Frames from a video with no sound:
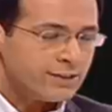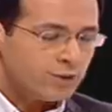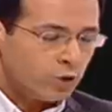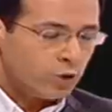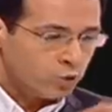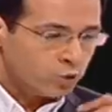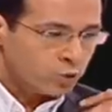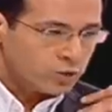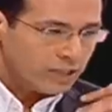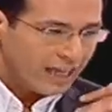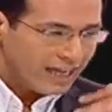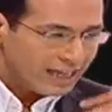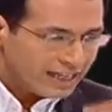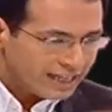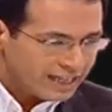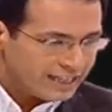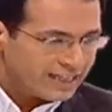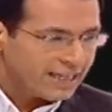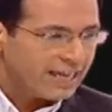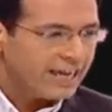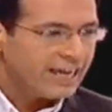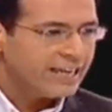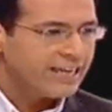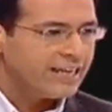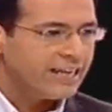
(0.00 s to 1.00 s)
حدود
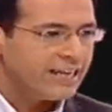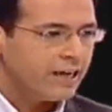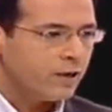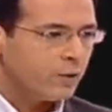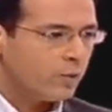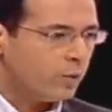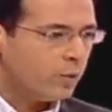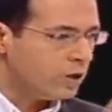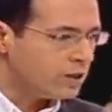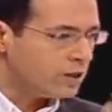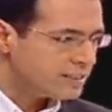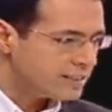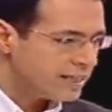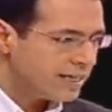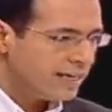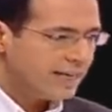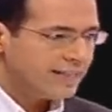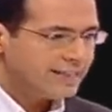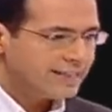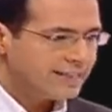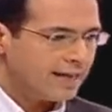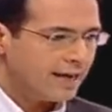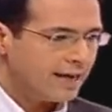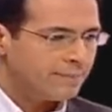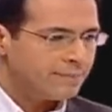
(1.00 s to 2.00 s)
الخيانه وعذرا
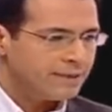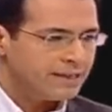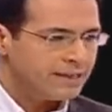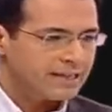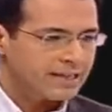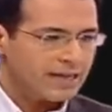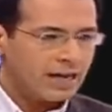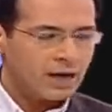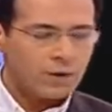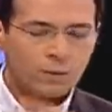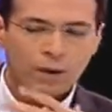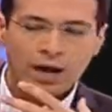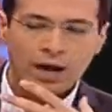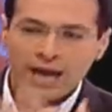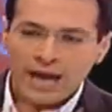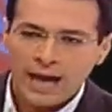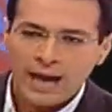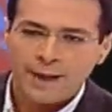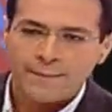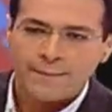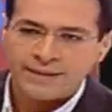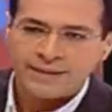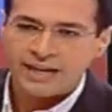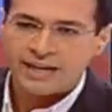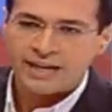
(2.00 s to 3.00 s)
على التعبير
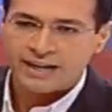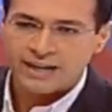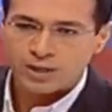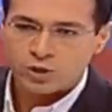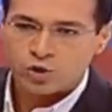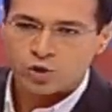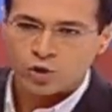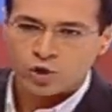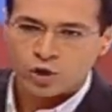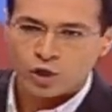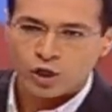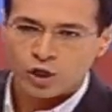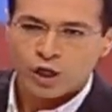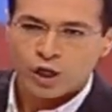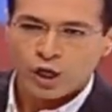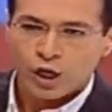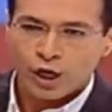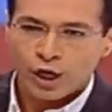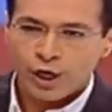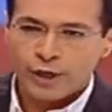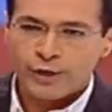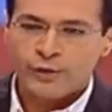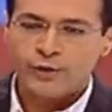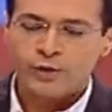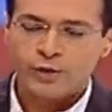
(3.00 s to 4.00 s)
الوقاحه من الرجل
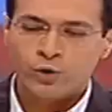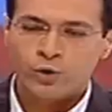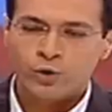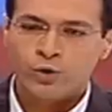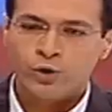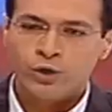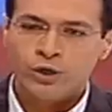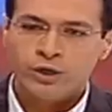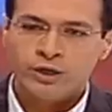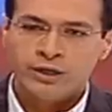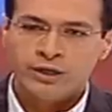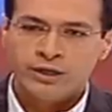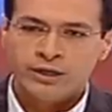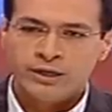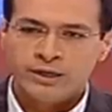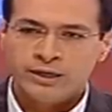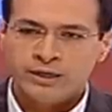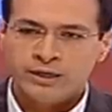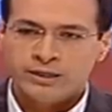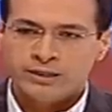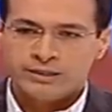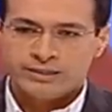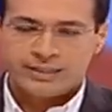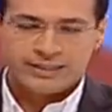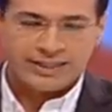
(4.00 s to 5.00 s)
انه
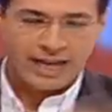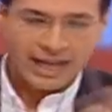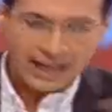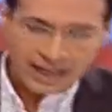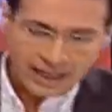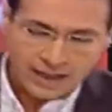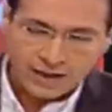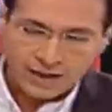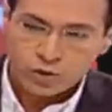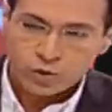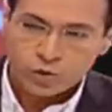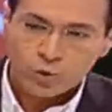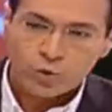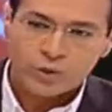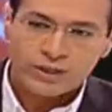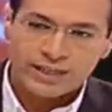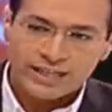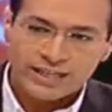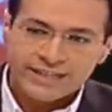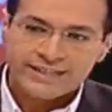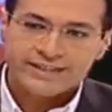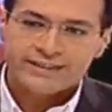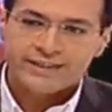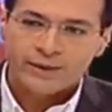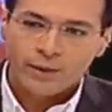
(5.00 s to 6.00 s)
تتعرق
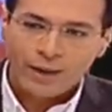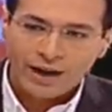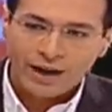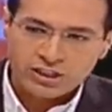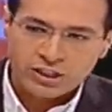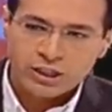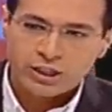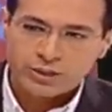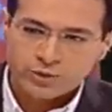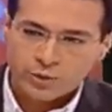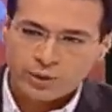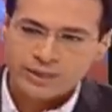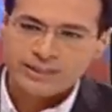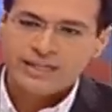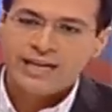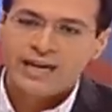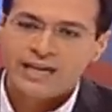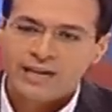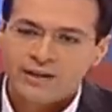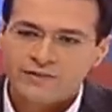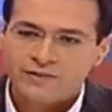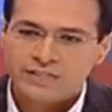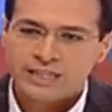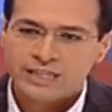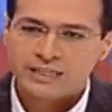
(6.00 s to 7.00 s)
تكوني انت وعشيقته قاعدين
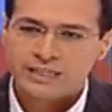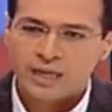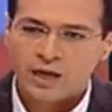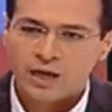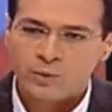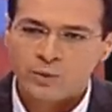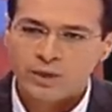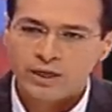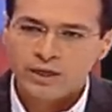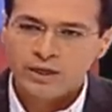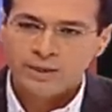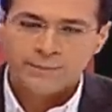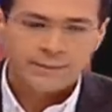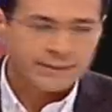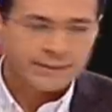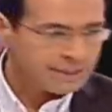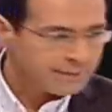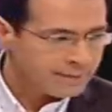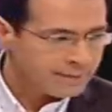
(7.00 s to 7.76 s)
على نفس الطاوله مثل